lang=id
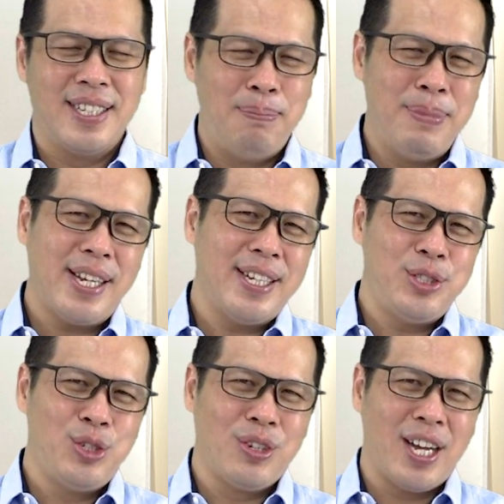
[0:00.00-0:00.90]

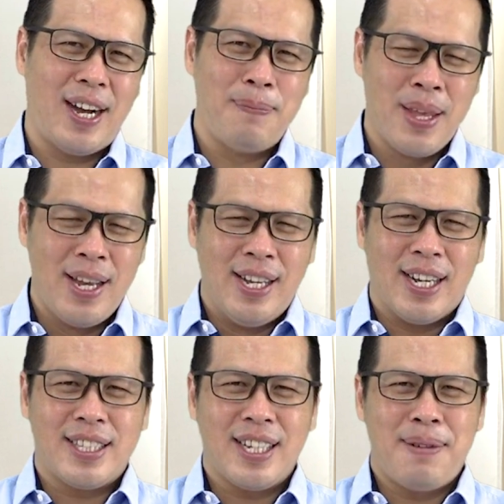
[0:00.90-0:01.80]
Demikian juga
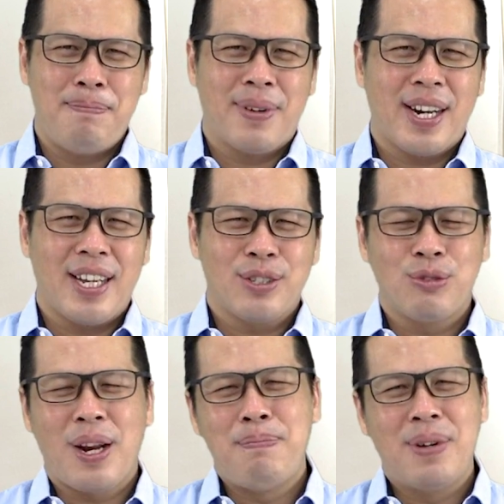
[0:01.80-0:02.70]
ketika mereka
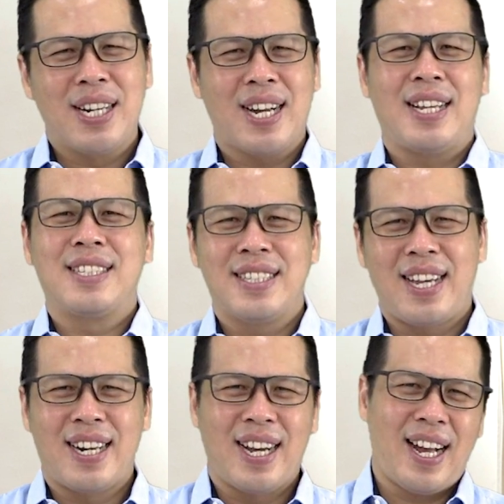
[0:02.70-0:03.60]
sudah mendekati
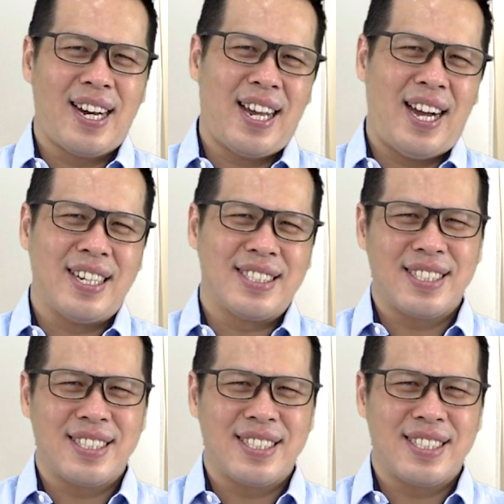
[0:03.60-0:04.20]
tanah Kanaan.